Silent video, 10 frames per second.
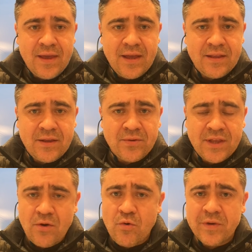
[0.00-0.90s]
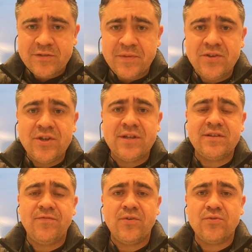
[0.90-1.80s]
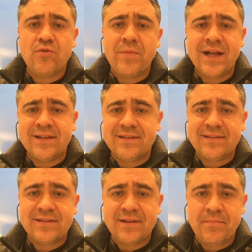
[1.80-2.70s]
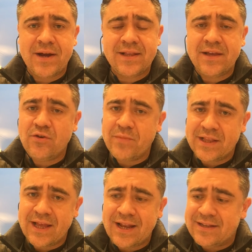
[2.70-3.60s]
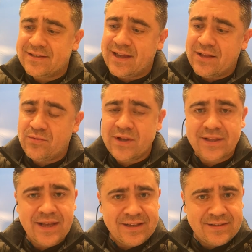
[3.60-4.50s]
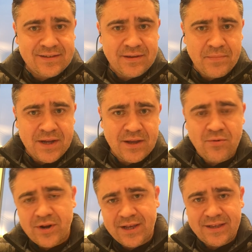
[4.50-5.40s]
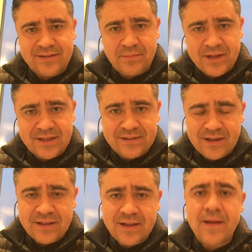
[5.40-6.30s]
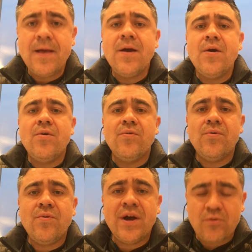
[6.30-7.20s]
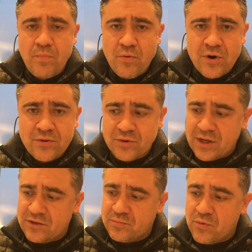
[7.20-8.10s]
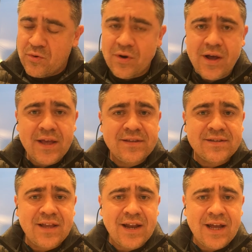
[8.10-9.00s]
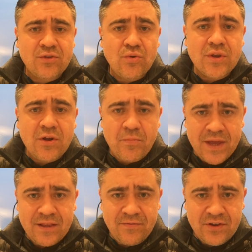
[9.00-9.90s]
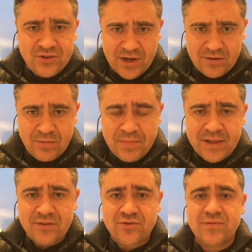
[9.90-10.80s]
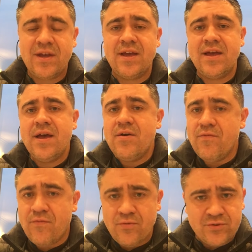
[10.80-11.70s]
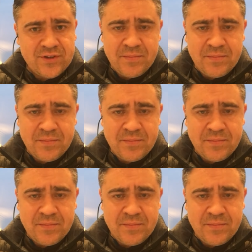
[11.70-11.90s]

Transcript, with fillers: Então, tem algumas medidas que foram tomadas essa semana, que uma delas é, durante esta semana, agora que é a Semana Santa, o aeroporto de Lisboa estará totalmente fechado, apenas é, voos